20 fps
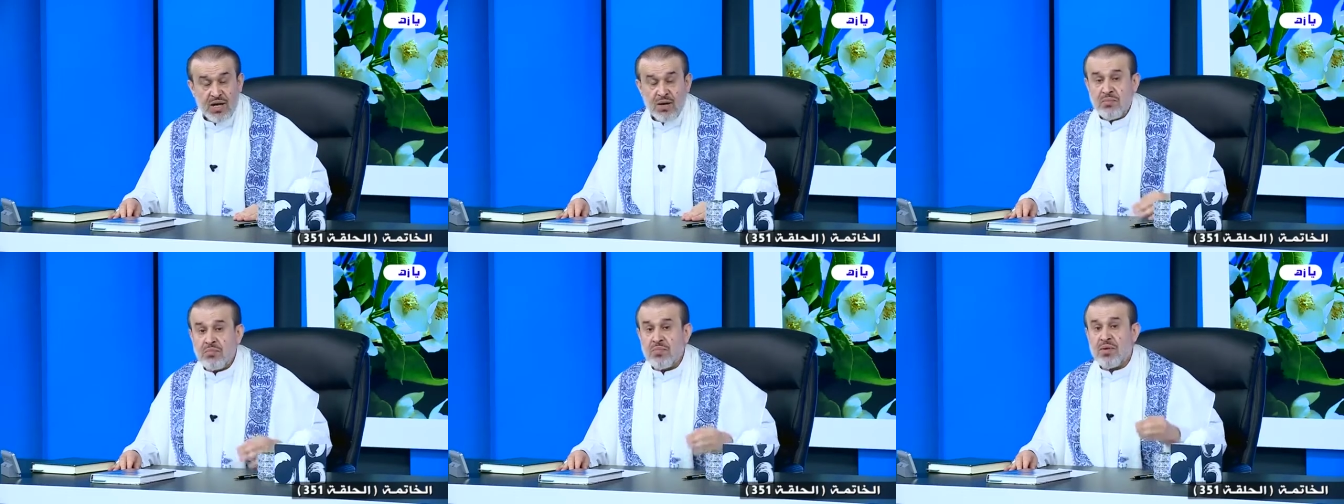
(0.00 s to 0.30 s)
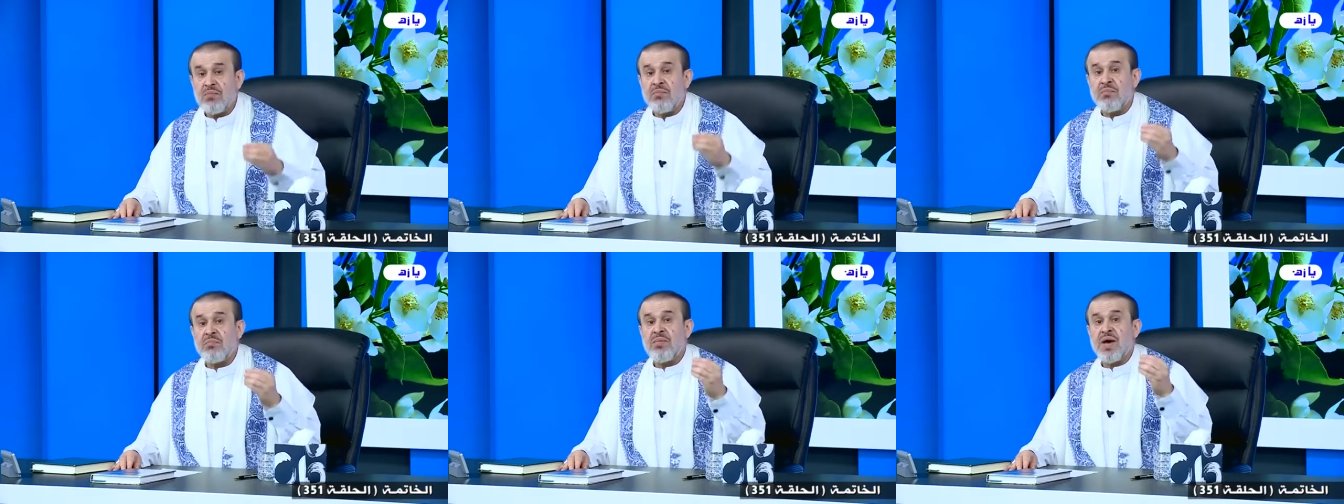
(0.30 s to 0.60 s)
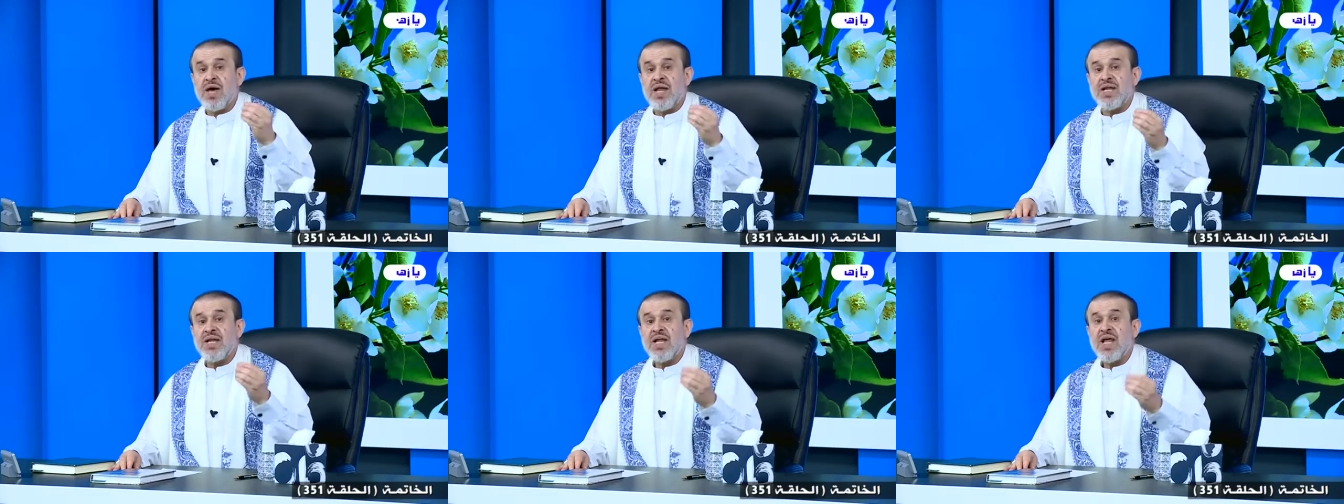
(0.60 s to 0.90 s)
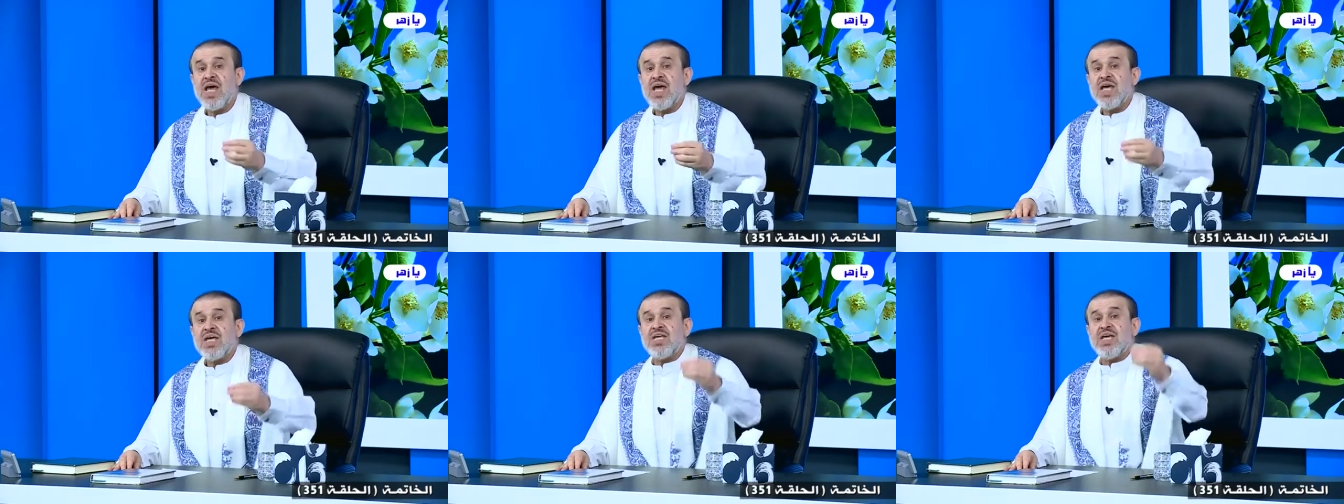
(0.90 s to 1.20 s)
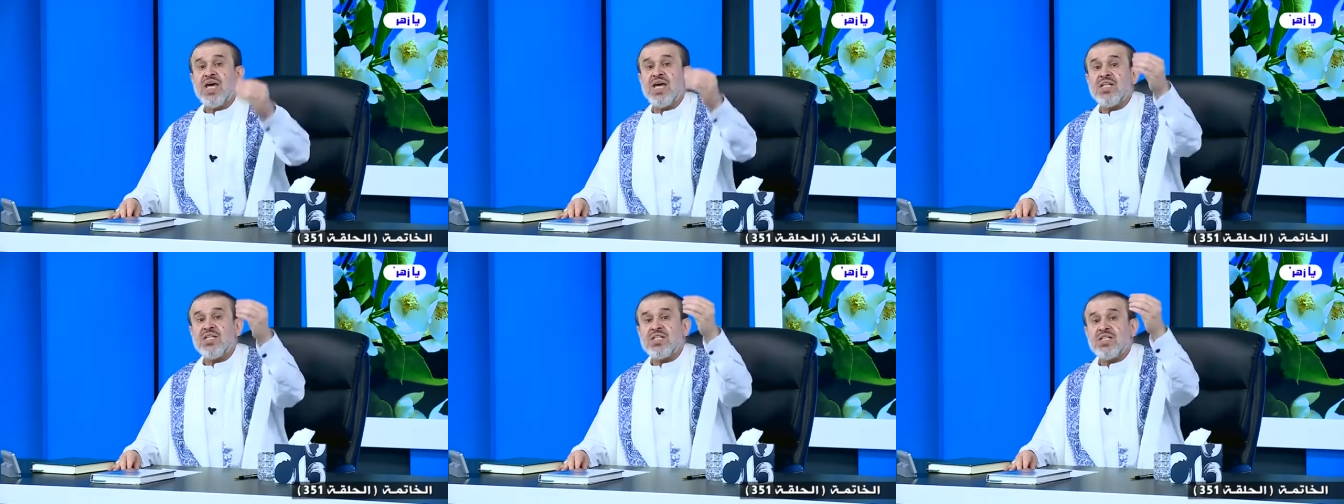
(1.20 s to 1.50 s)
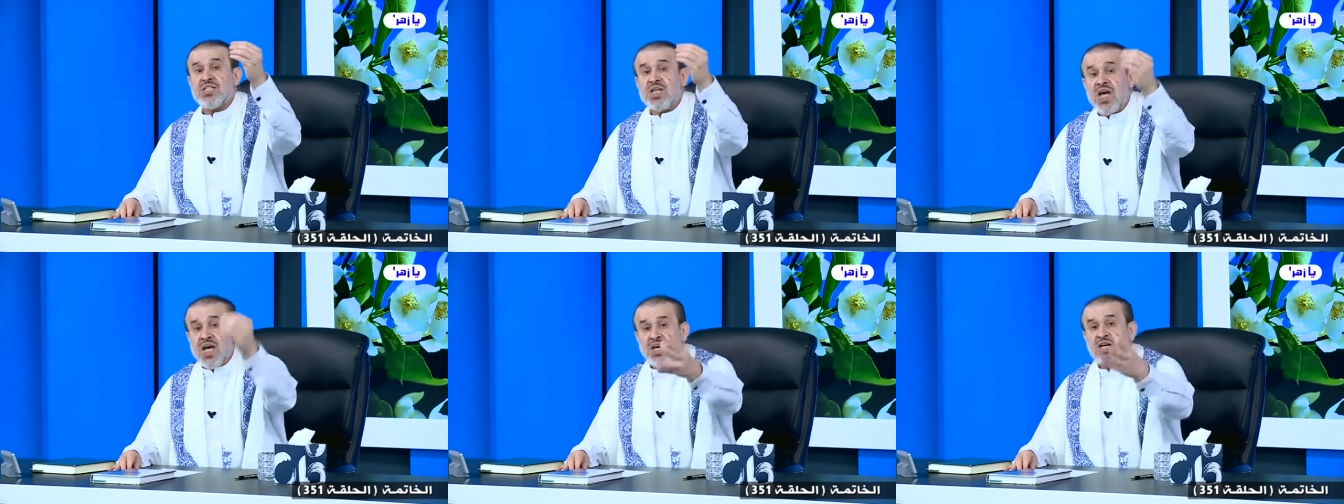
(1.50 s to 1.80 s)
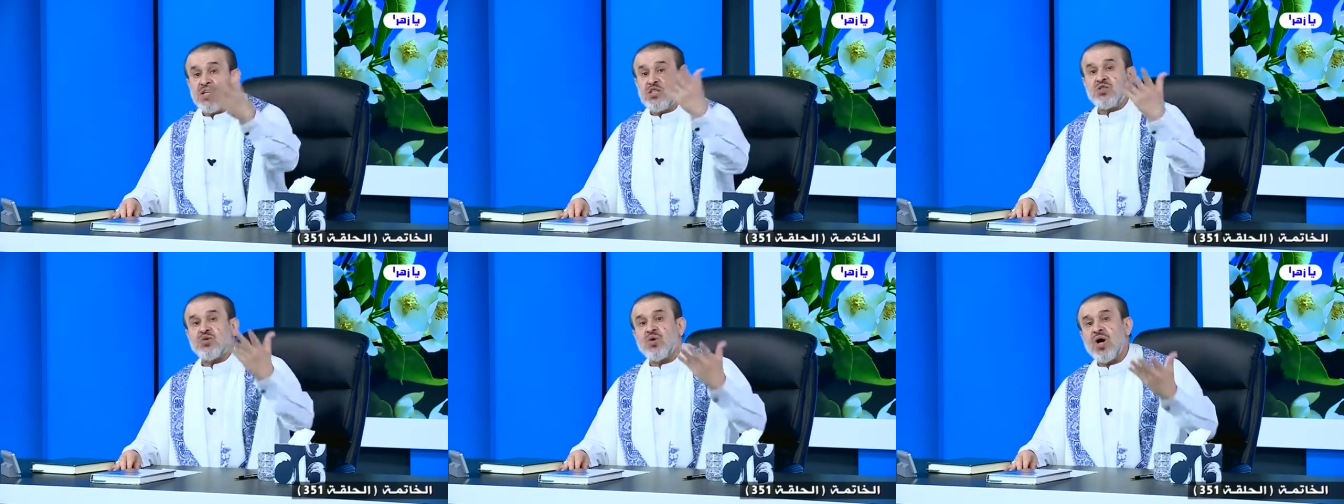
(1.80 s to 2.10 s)
ممن
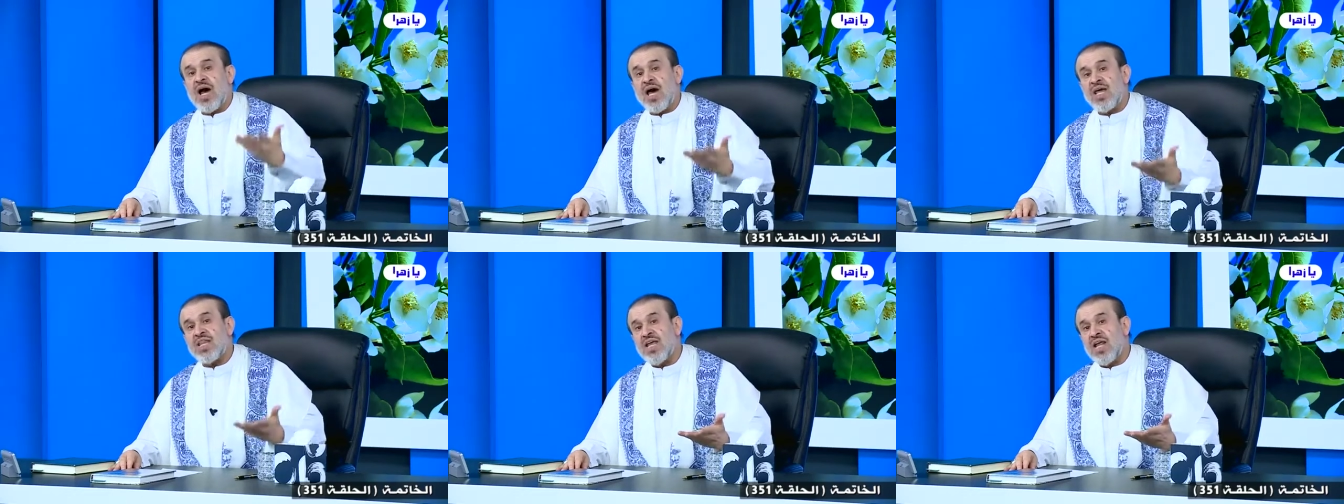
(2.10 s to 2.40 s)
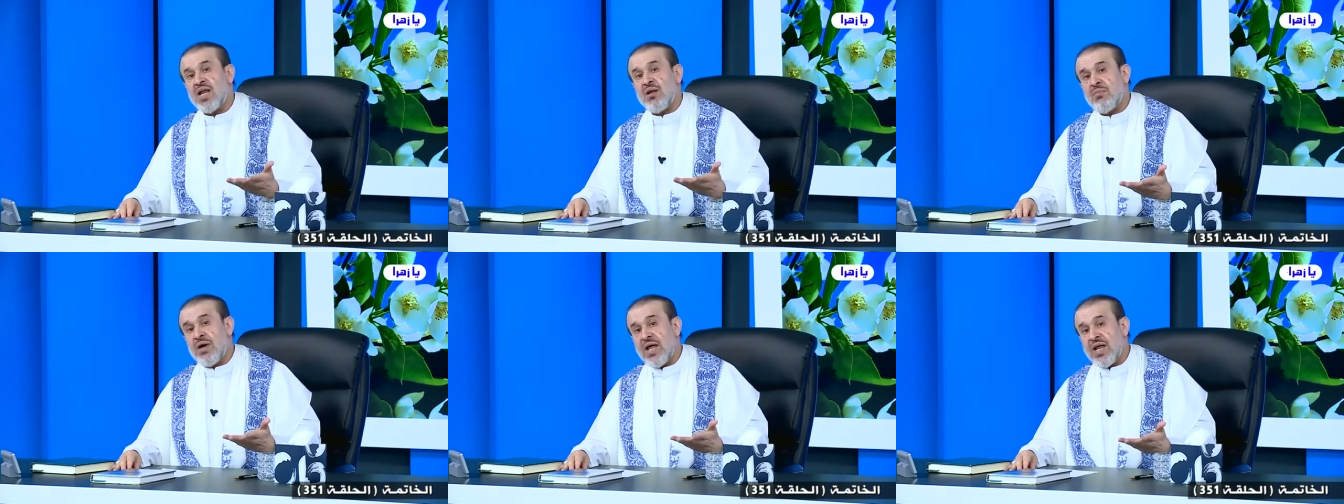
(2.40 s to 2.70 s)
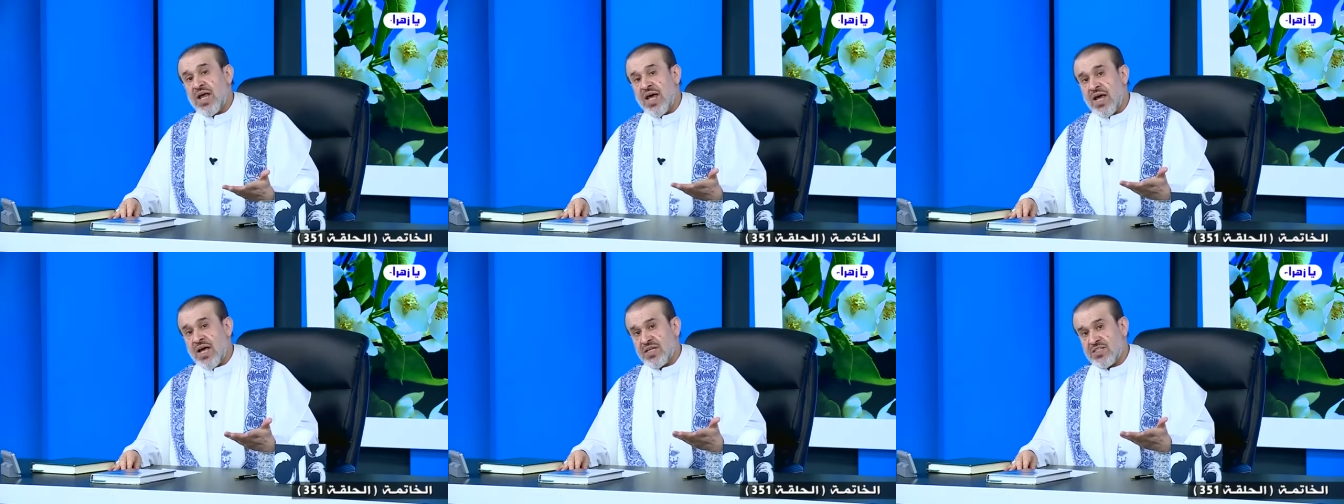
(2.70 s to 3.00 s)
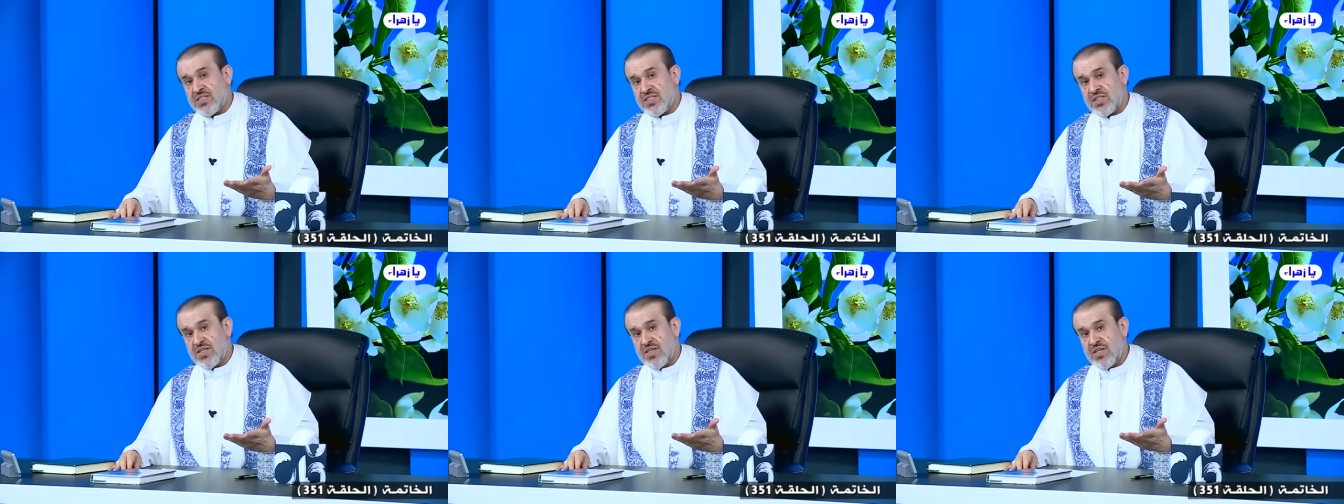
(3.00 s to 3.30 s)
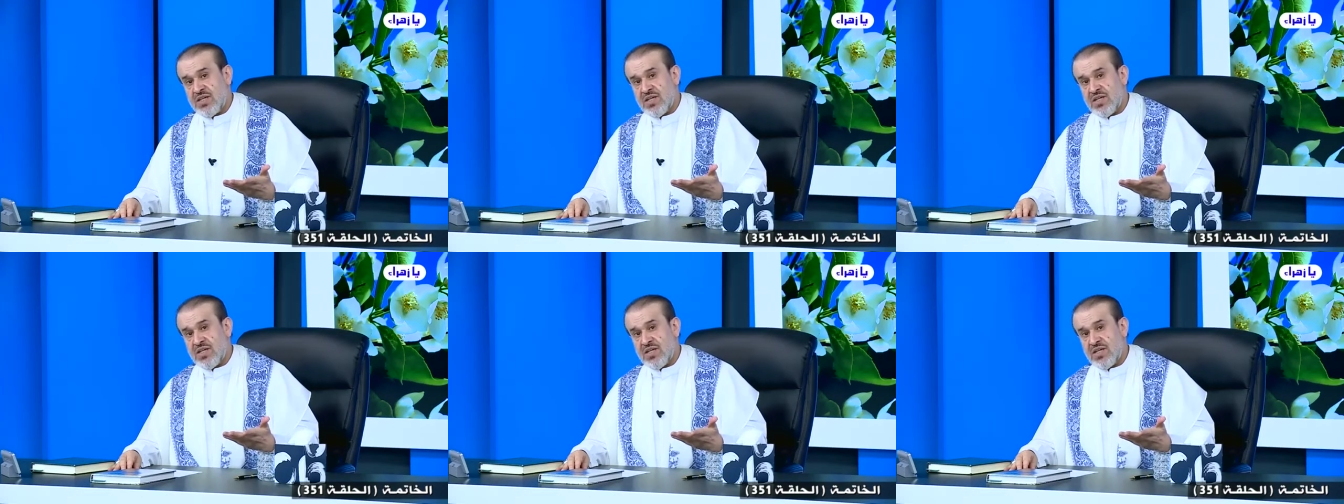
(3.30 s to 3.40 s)
ينتهج هذا المنهج